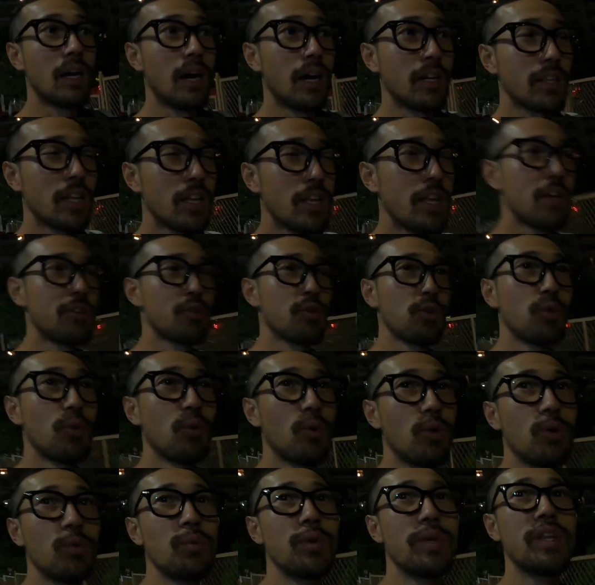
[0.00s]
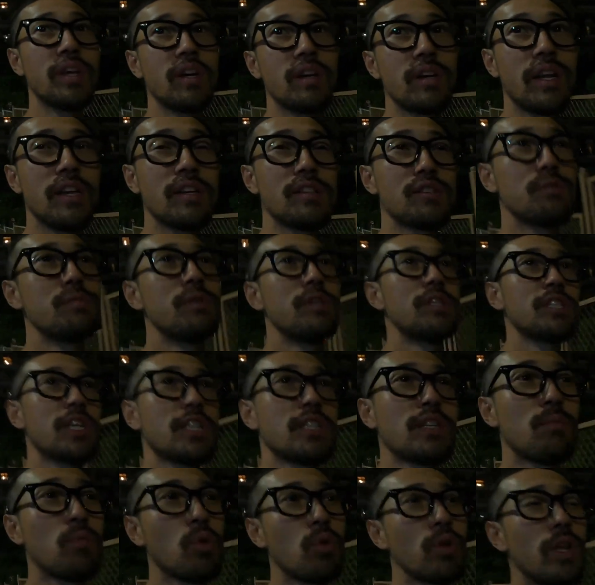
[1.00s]
아테네에서도 위니그레 있으면
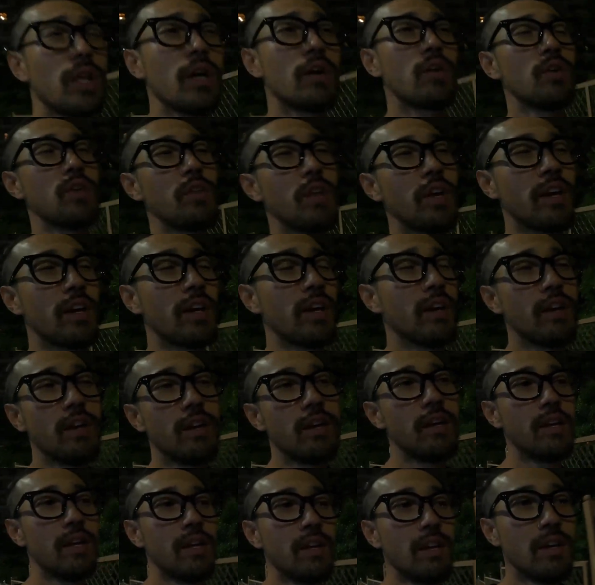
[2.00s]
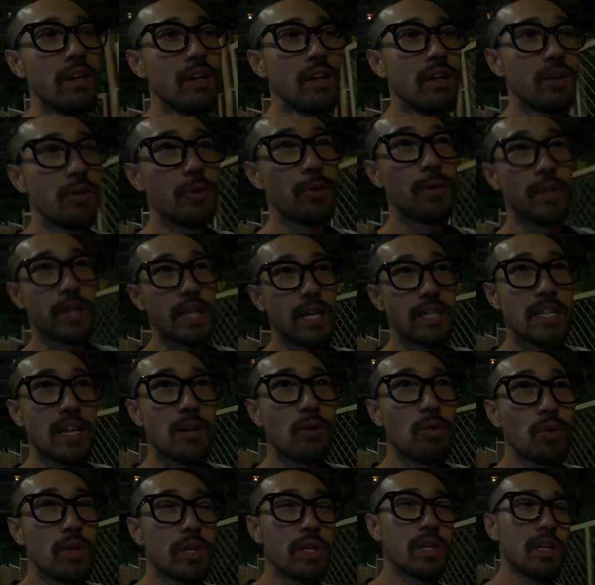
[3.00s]
찾아보긴 할 건데 여기
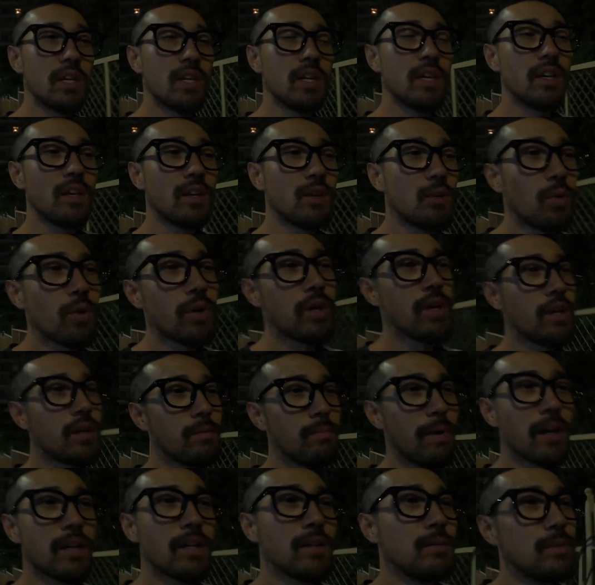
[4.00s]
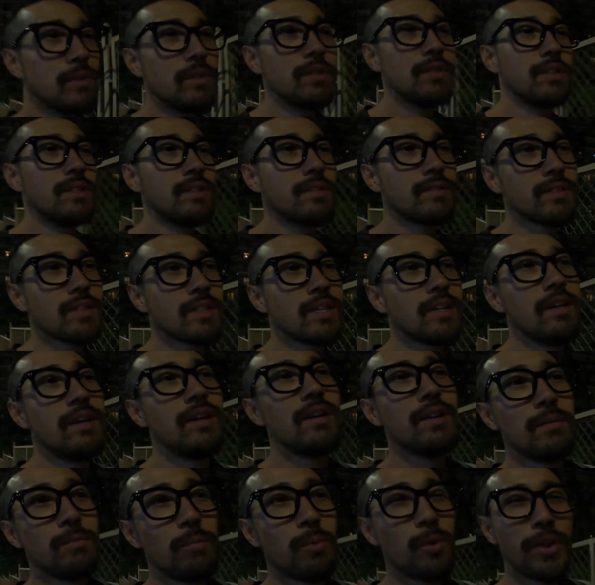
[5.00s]
테살로니키 여기만큼은
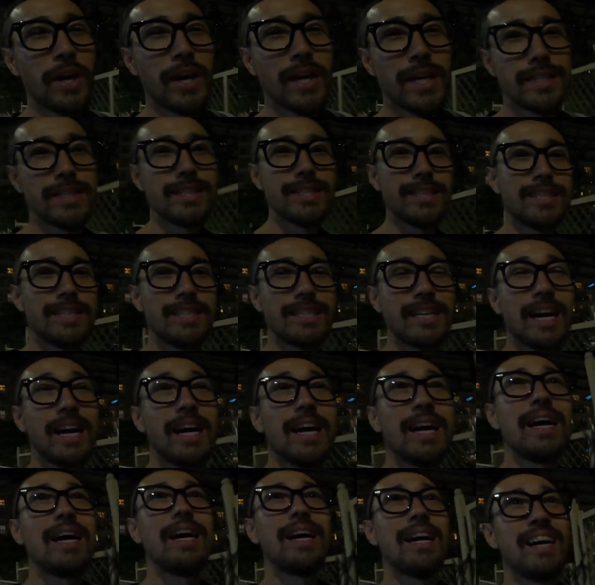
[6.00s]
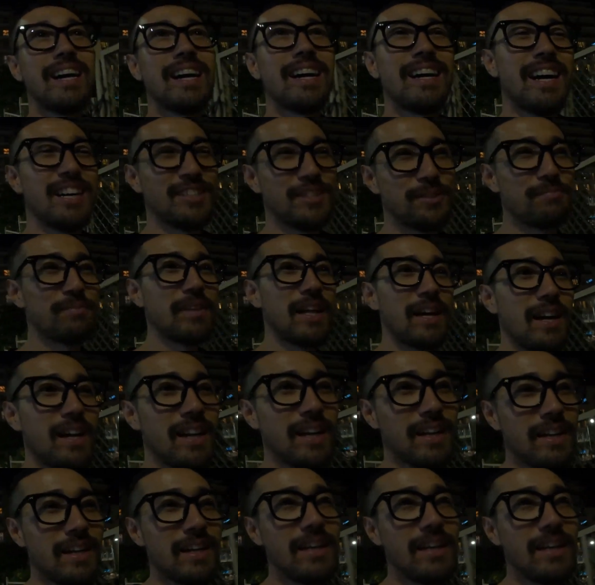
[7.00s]
못하겠지 아 아쉽다